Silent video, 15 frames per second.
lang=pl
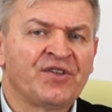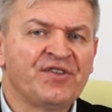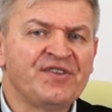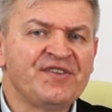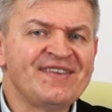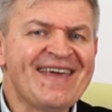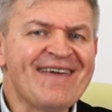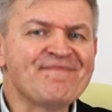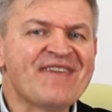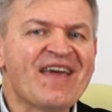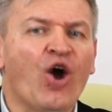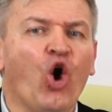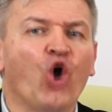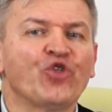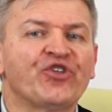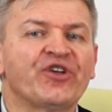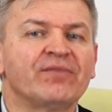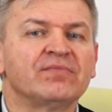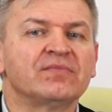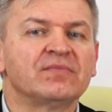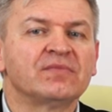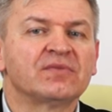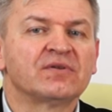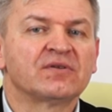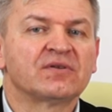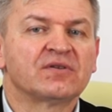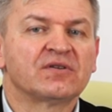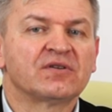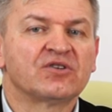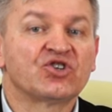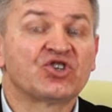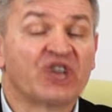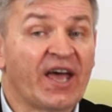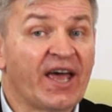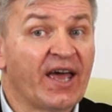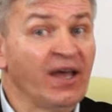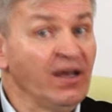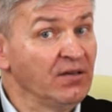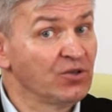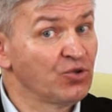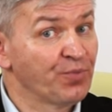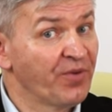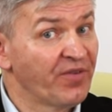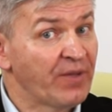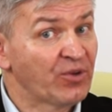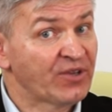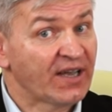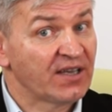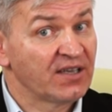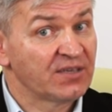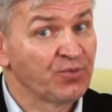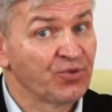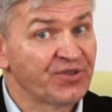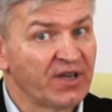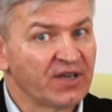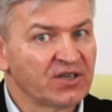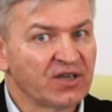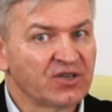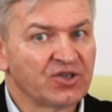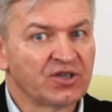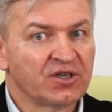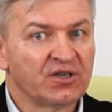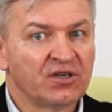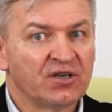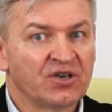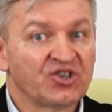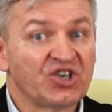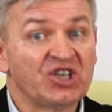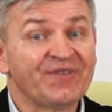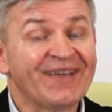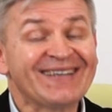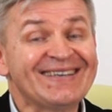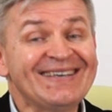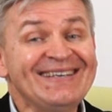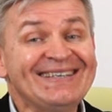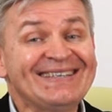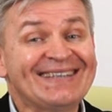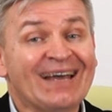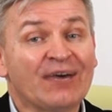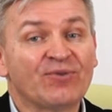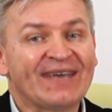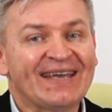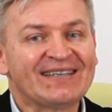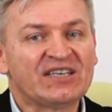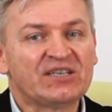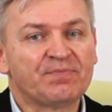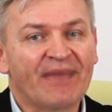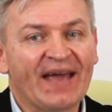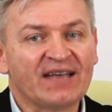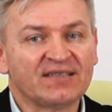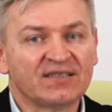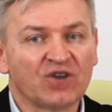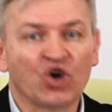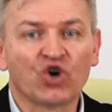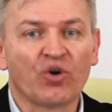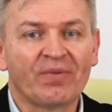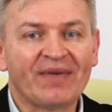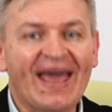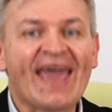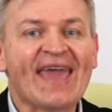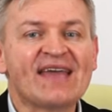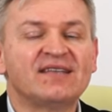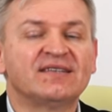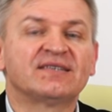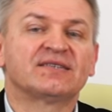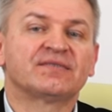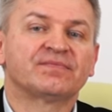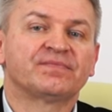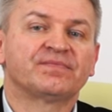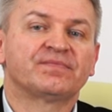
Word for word: nie wie o tym, że, i tu powiem o takiej smutnej rzeczy, że świat istniał kiedyś bez choroby AIDS.